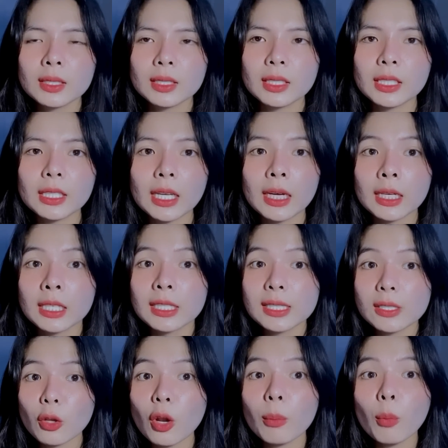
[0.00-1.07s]
Thì à,
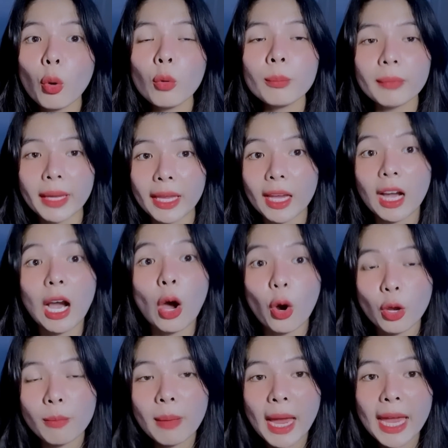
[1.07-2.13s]
sau đó bố mẹ
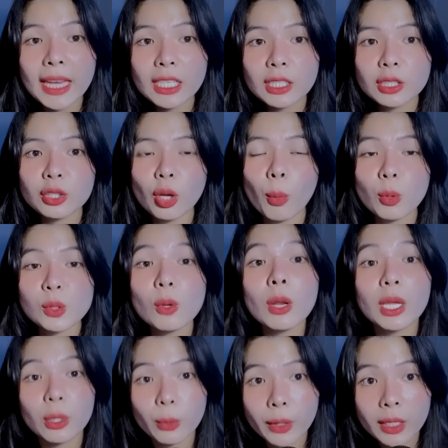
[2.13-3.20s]
hỏi bác cho một số
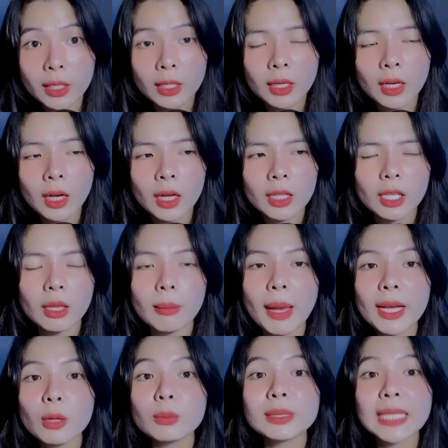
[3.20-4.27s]
lời khuyên Thì
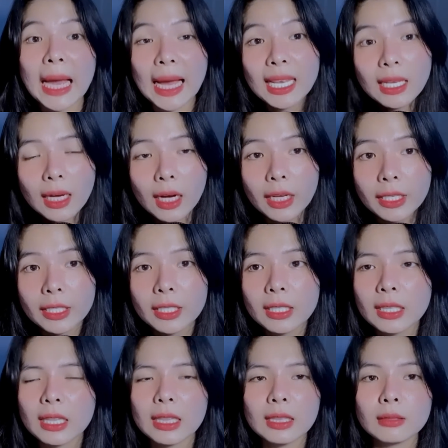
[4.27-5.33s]
bác cũng trả lời
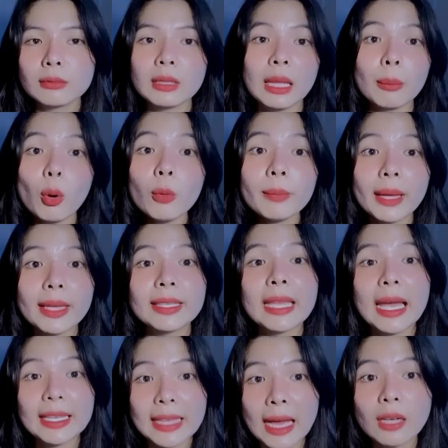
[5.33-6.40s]
là bố mẹ
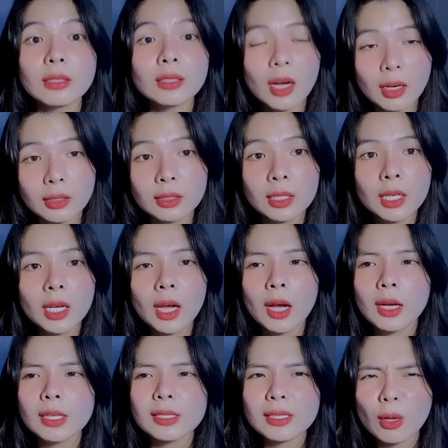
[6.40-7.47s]
dạ dạ ừ ừ
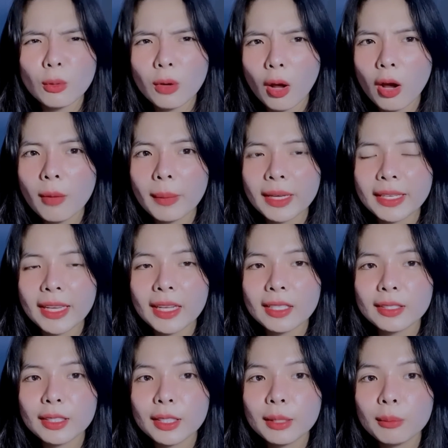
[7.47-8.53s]
Sau đó bạn nghe
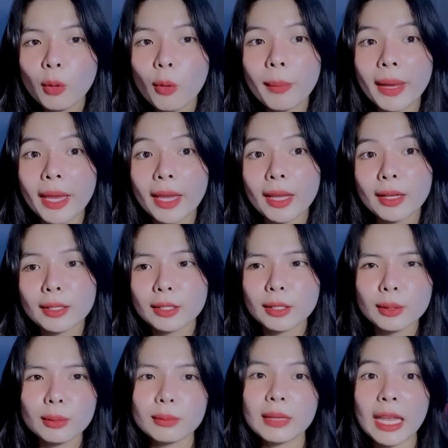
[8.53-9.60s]
tiếng bố mẹ
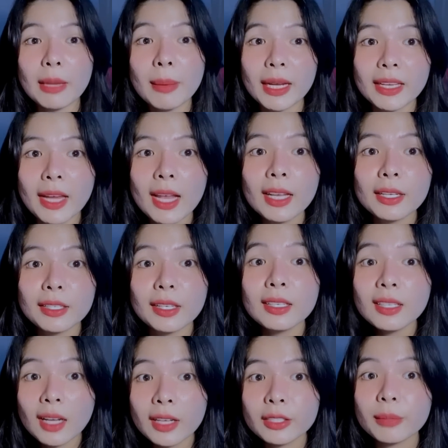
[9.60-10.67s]
đẩy bàn ghế lại đứng
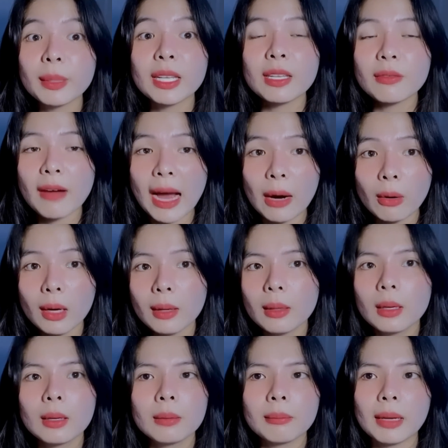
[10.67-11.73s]
lên chuẩn bị đi vào á
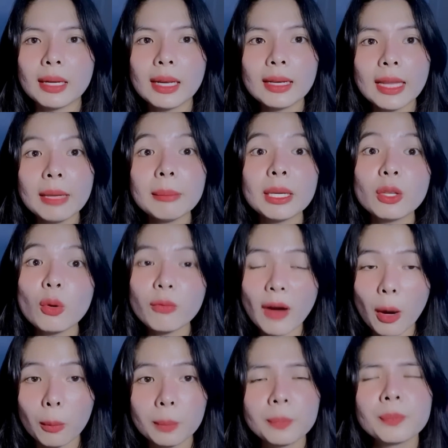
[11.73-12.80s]
Bạn lén lén bạn vô
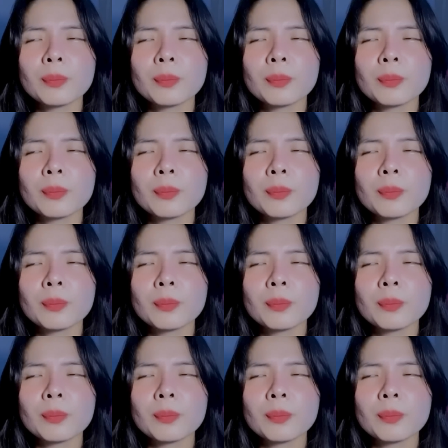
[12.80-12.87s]
phòng